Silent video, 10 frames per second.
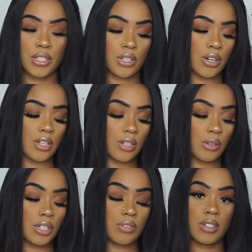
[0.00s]
gekostet
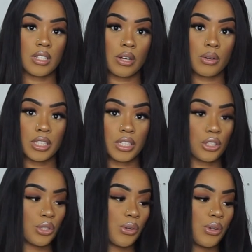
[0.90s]
und ich finde die auch richtig
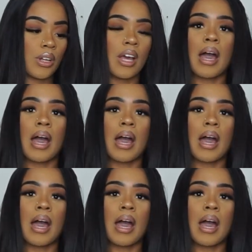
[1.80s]
schön,